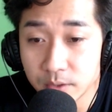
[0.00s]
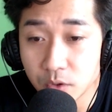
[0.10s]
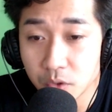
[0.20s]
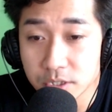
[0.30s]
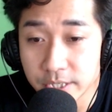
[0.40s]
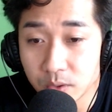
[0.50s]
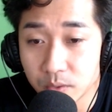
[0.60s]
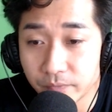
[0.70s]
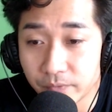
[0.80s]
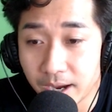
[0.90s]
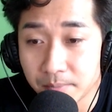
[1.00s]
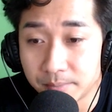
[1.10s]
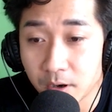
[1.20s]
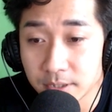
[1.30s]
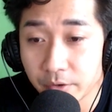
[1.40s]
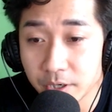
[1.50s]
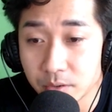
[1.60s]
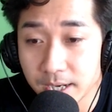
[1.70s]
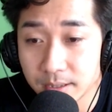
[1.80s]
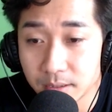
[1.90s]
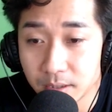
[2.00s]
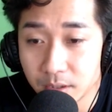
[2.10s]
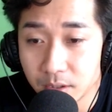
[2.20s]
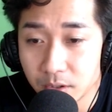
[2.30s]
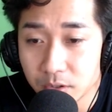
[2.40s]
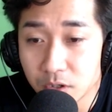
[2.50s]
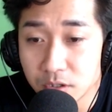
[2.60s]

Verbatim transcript: gã ngụy trang thành nam tước Grammer, mục đích không rõ.